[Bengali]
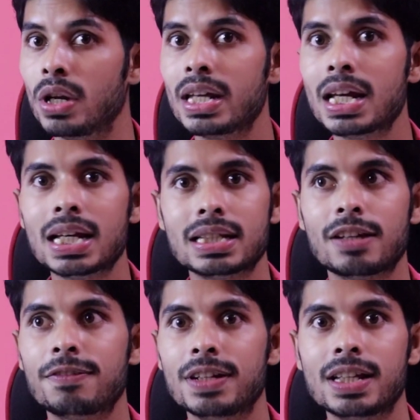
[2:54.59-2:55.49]
বলেই
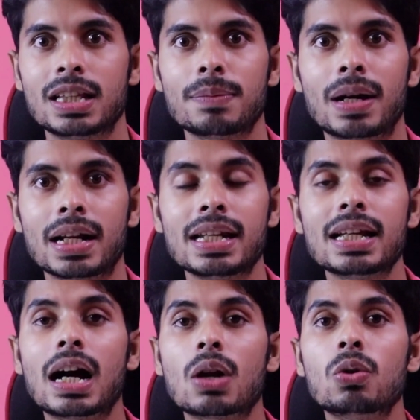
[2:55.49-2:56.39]
সে ফিরে যেতে
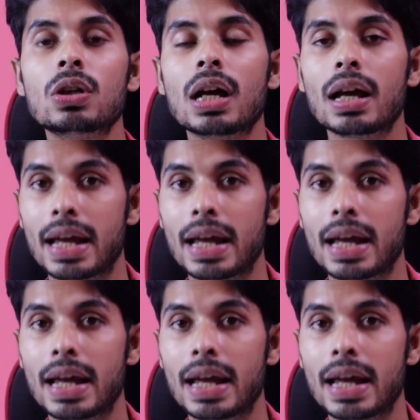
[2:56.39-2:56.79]
পারেনি কারণ